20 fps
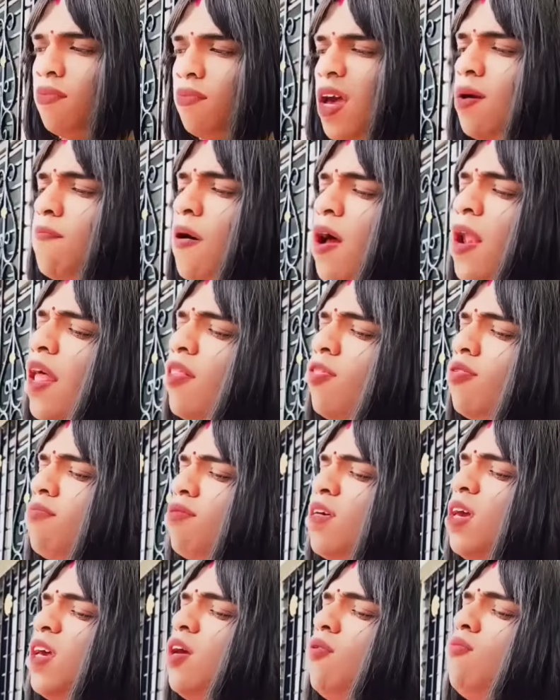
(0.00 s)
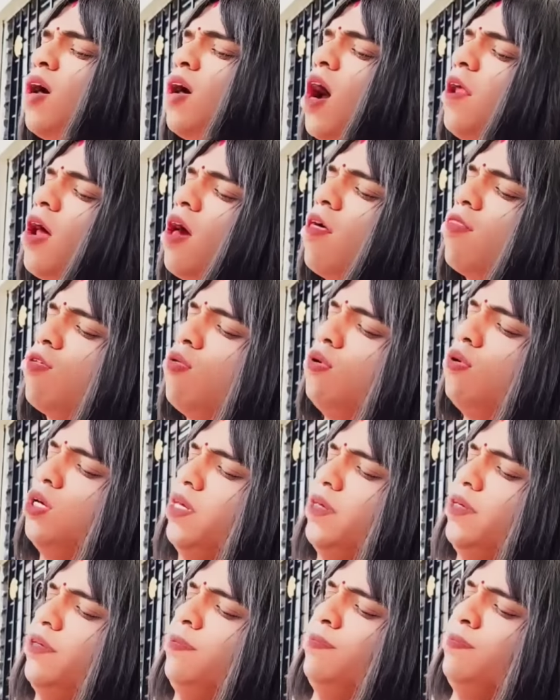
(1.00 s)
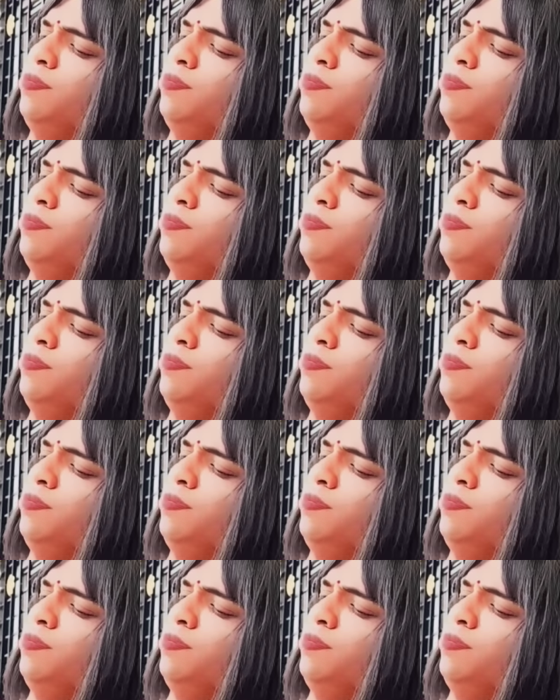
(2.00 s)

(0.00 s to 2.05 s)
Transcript: मैं भला तुमसे क्यों नाराज होंगी